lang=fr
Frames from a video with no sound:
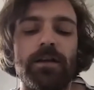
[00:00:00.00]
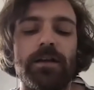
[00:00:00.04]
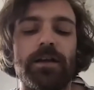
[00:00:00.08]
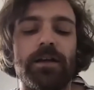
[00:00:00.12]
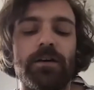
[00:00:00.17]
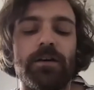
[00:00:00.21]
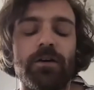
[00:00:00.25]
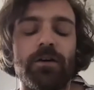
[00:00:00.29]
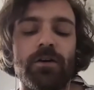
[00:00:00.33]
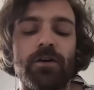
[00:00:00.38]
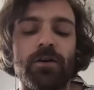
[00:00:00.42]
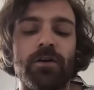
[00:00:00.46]

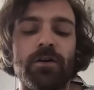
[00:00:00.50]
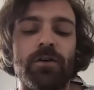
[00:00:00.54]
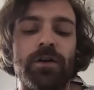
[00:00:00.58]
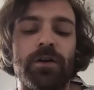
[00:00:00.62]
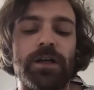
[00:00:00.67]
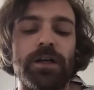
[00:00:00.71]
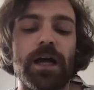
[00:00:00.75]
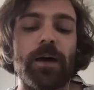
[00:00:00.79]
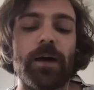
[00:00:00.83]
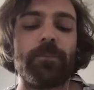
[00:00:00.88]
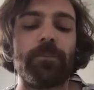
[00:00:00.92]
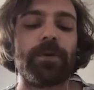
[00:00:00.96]
Et,
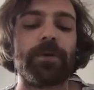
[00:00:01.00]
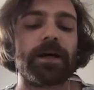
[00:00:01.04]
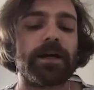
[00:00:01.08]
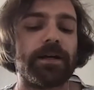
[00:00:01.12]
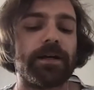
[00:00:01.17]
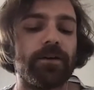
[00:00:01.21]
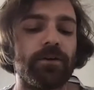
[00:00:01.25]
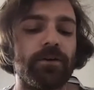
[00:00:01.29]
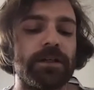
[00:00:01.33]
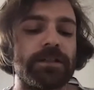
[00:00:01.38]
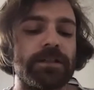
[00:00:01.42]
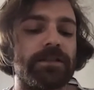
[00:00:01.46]

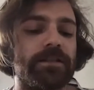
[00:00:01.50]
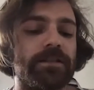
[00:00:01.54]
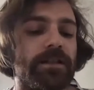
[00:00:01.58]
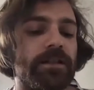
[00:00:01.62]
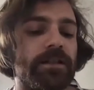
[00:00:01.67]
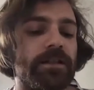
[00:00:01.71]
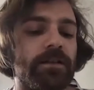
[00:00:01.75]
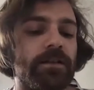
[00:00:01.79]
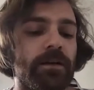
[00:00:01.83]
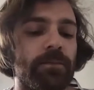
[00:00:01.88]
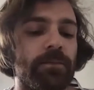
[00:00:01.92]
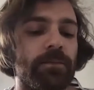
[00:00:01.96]
après
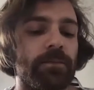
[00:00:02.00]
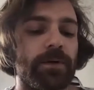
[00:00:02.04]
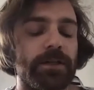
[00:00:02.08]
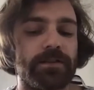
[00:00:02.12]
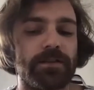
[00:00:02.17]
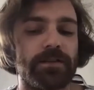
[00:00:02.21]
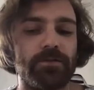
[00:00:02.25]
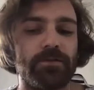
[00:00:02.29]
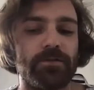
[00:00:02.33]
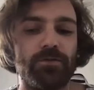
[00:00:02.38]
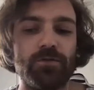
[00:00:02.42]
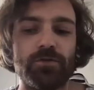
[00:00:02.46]
Estienne,
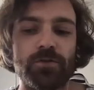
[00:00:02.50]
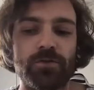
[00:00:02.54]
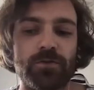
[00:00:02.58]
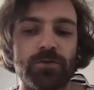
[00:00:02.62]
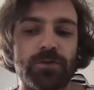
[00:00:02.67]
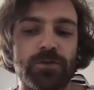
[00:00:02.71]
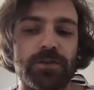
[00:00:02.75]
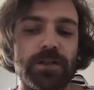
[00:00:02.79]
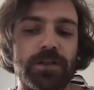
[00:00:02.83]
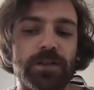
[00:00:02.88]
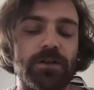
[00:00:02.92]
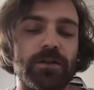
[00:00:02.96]
après ces deux
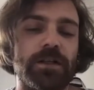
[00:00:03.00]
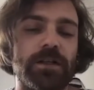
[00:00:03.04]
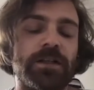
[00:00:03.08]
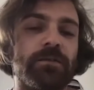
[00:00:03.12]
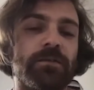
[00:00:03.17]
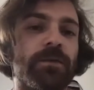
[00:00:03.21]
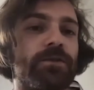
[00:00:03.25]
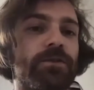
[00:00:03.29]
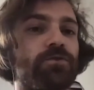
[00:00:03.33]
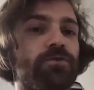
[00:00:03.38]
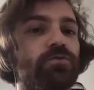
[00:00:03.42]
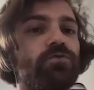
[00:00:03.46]
ans dans cette école
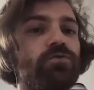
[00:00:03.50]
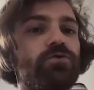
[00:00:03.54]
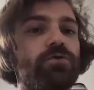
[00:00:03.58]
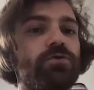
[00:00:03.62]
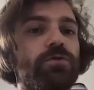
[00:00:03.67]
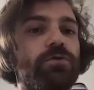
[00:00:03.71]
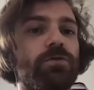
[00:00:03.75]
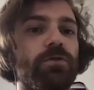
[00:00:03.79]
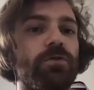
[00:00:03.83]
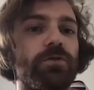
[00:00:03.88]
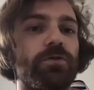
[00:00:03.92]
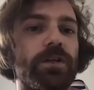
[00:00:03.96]
d'animation, je
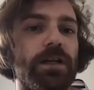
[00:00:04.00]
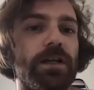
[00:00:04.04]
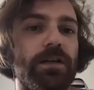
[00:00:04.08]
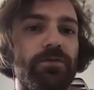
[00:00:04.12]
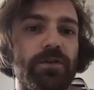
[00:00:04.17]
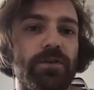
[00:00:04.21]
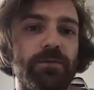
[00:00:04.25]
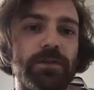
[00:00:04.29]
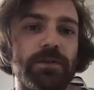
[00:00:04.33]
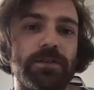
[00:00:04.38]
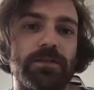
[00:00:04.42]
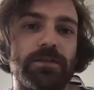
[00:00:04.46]
suis rentré à la
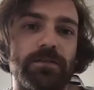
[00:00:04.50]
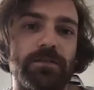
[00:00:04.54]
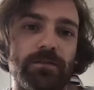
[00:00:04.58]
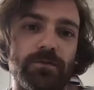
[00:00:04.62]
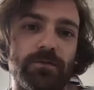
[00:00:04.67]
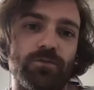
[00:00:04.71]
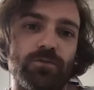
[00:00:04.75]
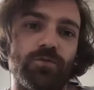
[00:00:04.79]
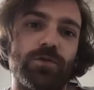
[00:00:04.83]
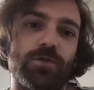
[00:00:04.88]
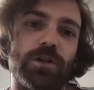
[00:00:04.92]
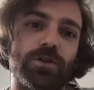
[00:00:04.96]
FEMIS.
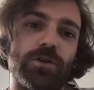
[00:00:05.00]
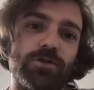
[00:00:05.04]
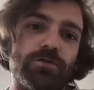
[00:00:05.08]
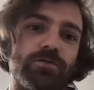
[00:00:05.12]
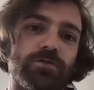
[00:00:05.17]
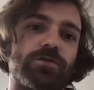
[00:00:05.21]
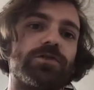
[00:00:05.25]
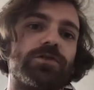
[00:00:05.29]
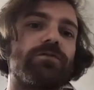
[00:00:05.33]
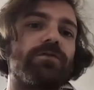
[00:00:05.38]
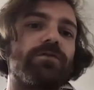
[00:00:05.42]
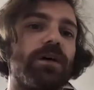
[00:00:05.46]
Donc là,
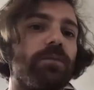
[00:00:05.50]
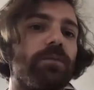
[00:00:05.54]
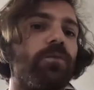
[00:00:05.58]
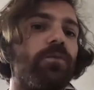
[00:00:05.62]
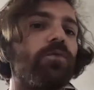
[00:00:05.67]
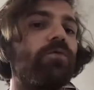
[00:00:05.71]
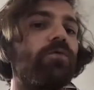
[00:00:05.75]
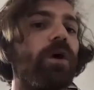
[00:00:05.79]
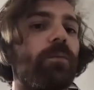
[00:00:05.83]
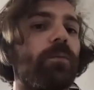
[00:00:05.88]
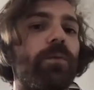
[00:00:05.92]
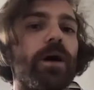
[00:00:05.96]
j'ai
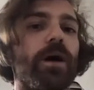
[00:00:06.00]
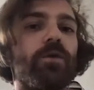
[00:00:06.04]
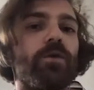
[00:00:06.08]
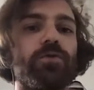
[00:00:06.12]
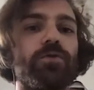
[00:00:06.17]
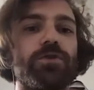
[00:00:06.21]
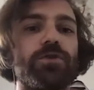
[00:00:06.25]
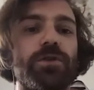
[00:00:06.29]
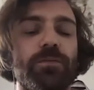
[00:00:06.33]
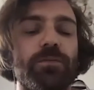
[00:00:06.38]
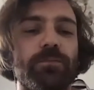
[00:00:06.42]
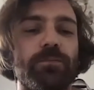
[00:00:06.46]
vraiment eu un
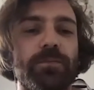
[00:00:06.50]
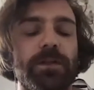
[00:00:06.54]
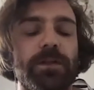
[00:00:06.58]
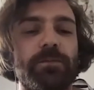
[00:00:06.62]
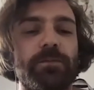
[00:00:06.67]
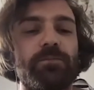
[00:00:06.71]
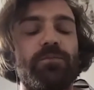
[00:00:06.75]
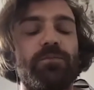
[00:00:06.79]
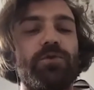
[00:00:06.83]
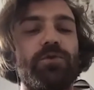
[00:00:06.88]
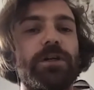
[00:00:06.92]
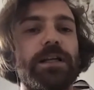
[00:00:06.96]
parcours
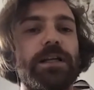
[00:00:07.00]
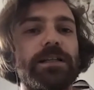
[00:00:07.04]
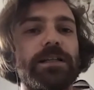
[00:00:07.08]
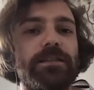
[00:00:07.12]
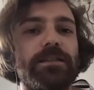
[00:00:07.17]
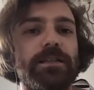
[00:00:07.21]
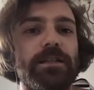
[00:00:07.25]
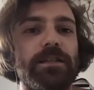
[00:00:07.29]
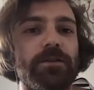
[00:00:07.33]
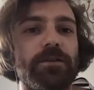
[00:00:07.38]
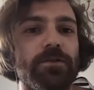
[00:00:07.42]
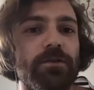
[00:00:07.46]
peut-être plus
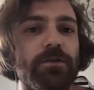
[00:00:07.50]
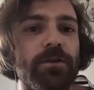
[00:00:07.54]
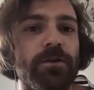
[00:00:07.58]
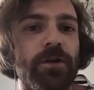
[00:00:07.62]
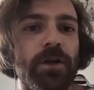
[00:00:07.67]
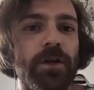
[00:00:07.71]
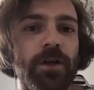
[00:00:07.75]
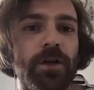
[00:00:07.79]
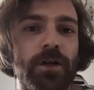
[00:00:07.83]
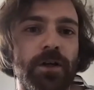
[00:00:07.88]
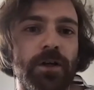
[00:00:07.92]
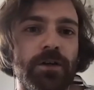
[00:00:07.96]
classique
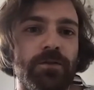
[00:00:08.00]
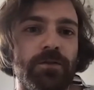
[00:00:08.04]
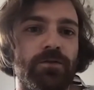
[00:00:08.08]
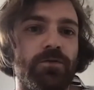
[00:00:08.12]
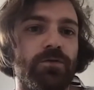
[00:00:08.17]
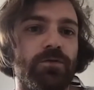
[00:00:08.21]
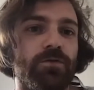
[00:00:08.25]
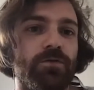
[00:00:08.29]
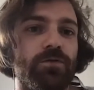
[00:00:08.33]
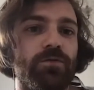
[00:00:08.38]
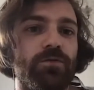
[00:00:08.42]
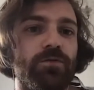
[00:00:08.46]

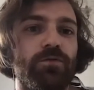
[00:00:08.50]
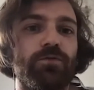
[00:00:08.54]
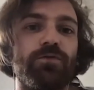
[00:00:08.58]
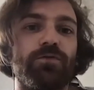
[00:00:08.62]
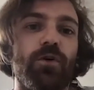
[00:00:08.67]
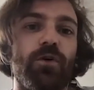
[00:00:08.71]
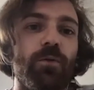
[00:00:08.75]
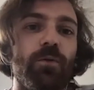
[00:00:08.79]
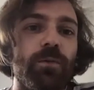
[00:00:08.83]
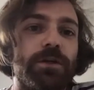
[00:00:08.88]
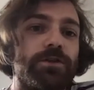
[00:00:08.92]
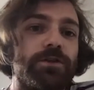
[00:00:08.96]
de, de,
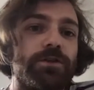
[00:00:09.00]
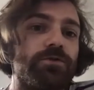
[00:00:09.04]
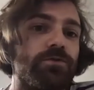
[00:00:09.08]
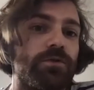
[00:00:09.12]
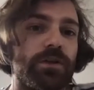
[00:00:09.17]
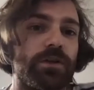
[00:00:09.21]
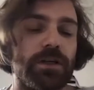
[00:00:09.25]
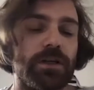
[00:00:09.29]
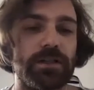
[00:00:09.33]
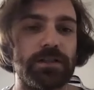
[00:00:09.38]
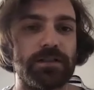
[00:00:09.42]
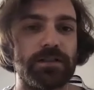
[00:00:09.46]

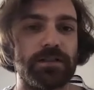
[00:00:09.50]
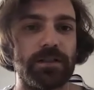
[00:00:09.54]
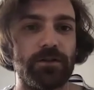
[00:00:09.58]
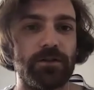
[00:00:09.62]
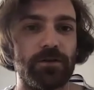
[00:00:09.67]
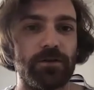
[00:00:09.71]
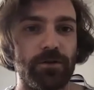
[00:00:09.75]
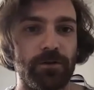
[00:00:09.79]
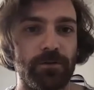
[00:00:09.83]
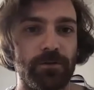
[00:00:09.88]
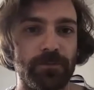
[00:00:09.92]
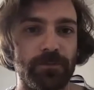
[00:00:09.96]
formation de
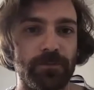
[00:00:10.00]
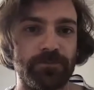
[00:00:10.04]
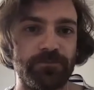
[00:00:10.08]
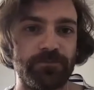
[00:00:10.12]
réalisateur.